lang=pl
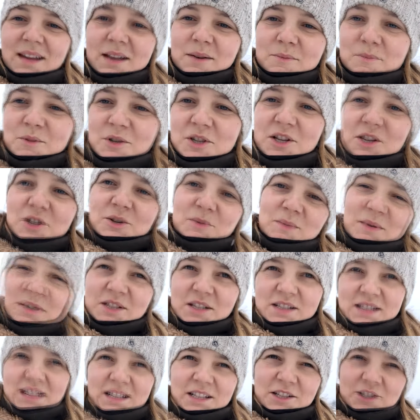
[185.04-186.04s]
Myślę, że
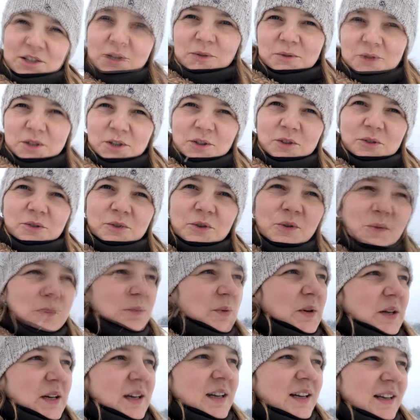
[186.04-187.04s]
będzie zaliczał się do
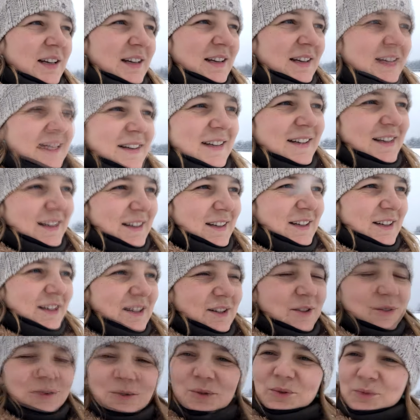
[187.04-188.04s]
grupy
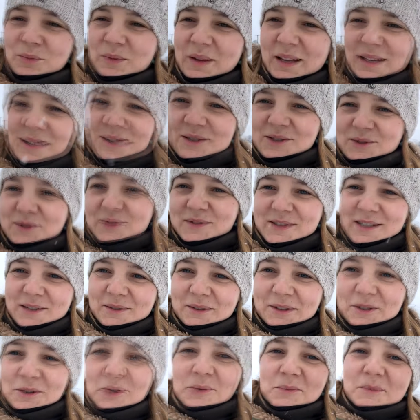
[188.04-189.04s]
ulubieńców
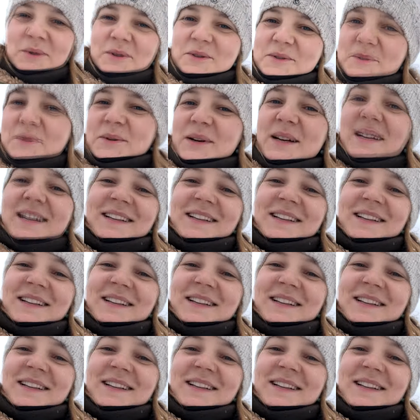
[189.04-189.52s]
całego obozu.